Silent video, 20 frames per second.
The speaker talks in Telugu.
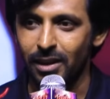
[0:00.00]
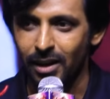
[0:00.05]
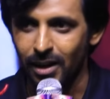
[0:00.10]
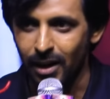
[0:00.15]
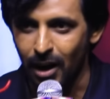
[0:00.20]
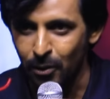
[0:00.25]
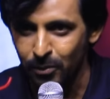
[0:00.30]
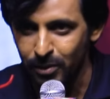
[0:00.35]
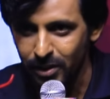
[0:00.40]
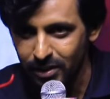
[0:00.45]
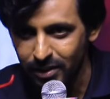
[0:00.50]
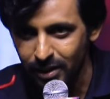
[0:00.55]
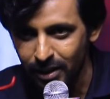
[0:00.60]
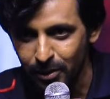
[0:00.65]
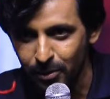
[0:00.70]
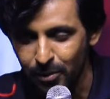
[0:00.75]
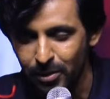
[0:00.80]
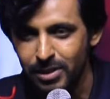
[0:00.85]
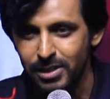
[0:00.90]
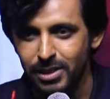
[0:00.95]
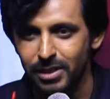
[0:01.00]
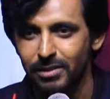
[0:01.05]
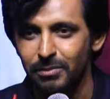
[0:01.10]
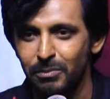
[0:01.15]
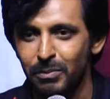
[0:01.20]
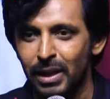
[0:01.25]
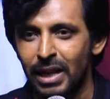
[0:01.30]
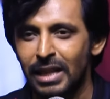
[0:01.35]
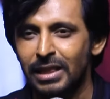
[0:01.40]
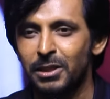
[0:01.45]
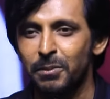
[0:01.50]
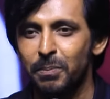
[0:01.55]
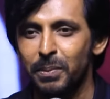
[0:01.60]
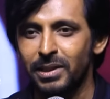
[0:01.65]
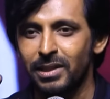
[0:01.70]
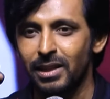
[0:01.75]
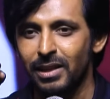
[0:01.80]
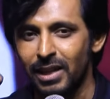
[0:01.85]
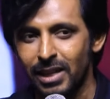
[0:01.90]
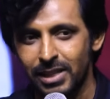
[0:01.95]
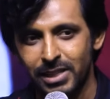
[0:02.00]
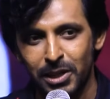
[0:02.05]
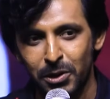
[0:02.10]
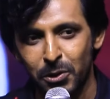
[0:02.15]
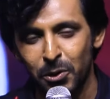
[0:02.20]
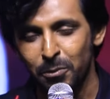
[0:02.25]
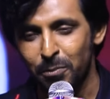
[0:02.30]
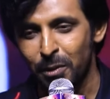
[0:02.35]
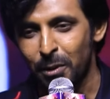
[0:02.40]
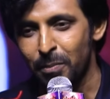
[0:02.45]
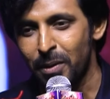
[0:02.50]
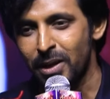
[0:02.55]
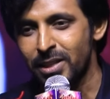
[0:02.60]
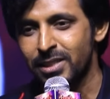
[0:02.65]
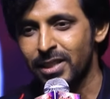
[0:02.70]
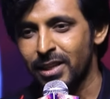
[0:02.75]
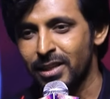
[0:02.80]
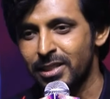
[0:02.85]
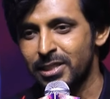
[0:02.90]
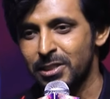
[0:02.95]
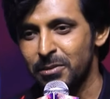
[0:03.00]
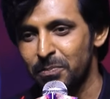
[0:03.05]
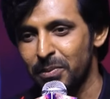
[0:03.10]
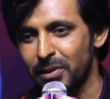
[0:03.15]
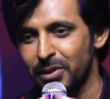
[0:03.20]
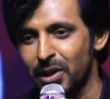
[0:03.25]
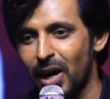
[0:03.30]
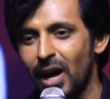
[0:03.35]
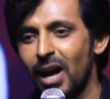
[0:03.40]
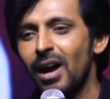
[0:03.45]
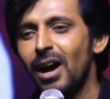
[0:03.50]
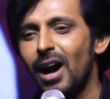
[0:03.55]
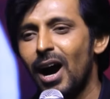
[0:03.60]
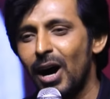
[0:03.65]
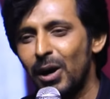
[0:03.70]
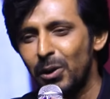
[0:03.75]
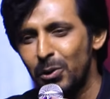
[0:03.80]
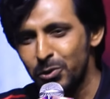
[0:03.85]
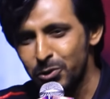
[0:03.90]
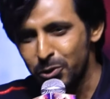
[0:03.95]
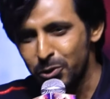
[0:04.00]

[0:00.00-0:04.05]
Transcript: ఔన్నత్యాన్ని గురించి మీరు ఎంత పెద్ద లెజెండో ఈ ప్రపంచానికి చెప్పేది ఆ రోజు